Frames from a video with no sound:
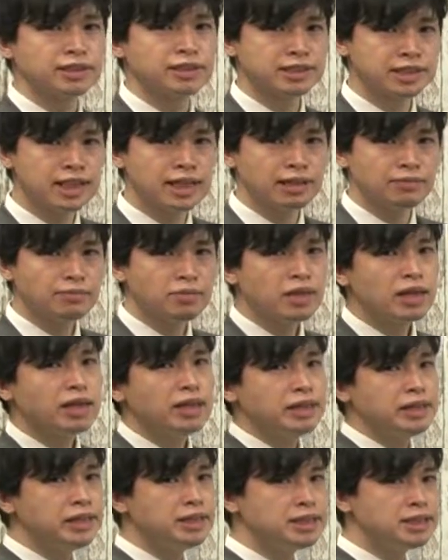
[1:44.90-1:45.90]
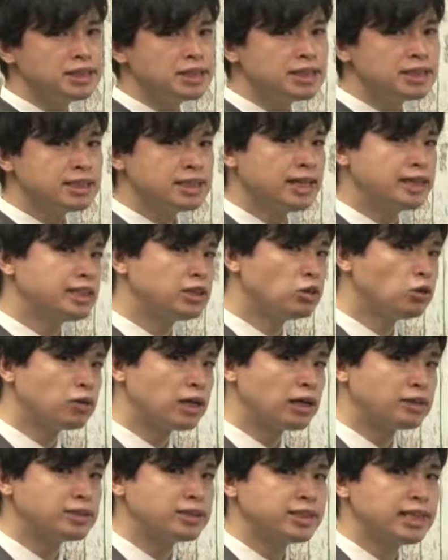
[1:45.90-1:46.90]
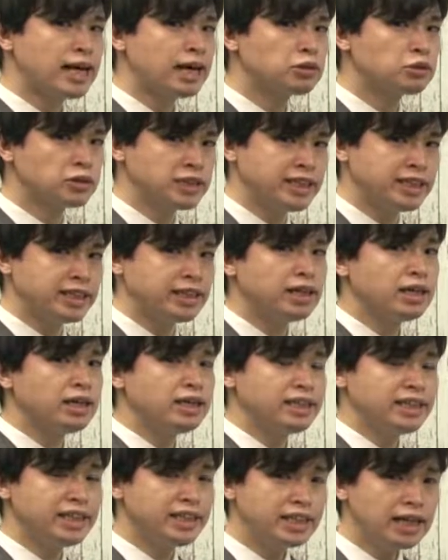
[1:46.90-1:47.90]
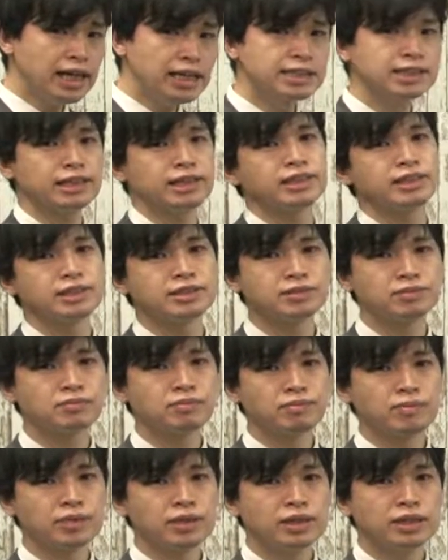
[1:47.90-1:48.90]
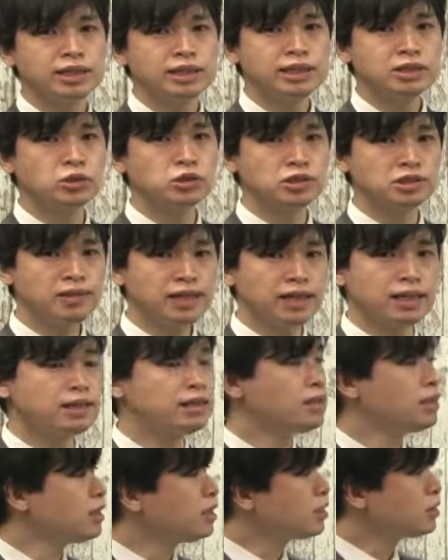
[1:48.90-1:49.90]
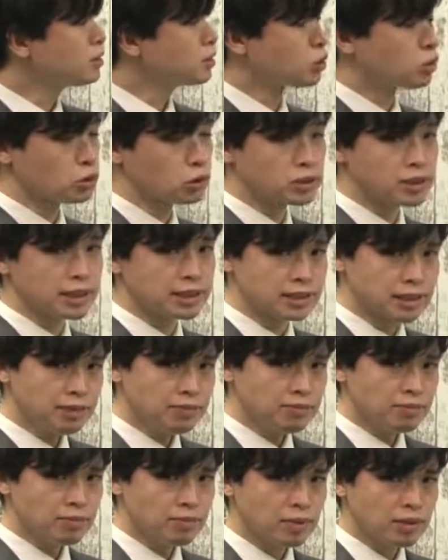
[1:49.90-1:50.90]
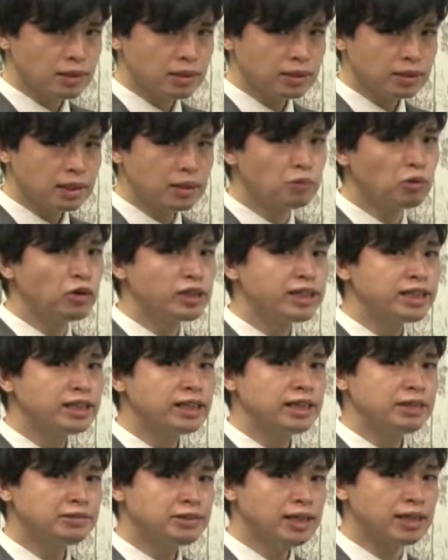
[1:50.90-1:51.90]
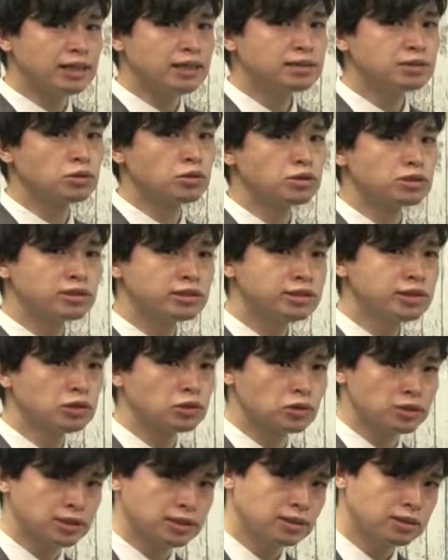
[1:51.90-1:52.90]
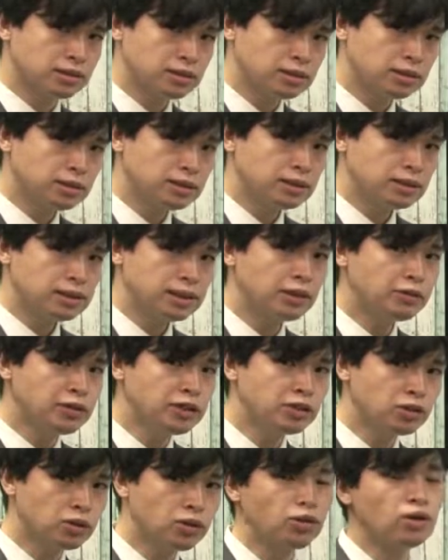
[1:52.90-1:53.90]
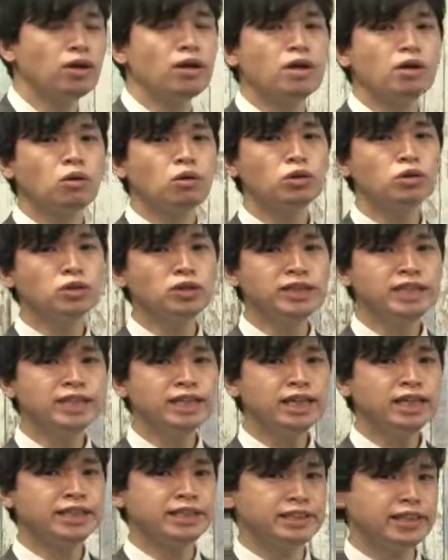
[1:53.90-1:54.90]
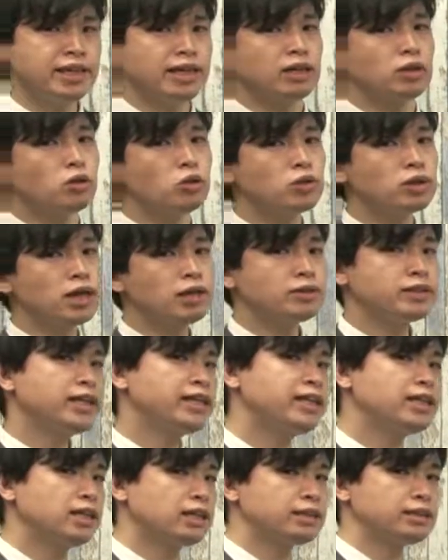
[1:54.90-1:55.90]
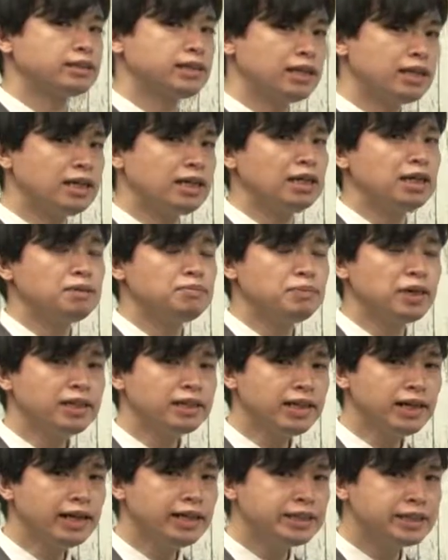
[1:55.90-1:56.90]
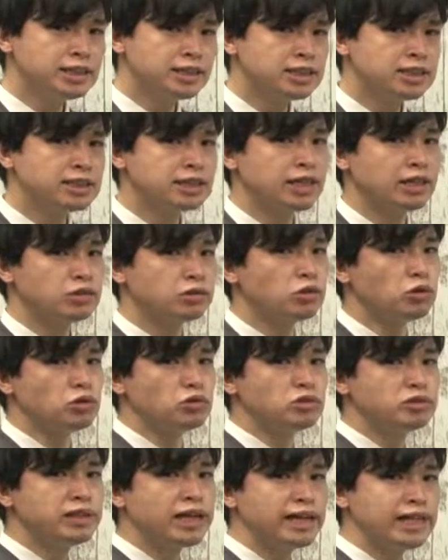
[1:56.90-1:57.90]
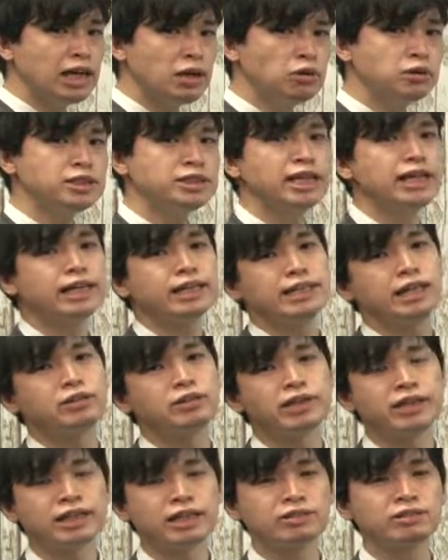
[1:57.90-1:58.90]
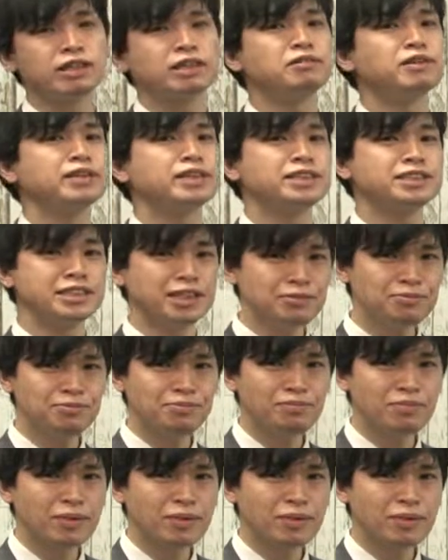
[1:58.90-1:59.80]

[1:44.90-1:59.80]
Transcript: んですが、一次試験に合格して後に2回しかないんです。一つは、その年ですね。で、もう一回は、その次の年。逆に言うと、この2回で合格できなかったら、また一次試験を受け直していかないといけなくなるわけですね。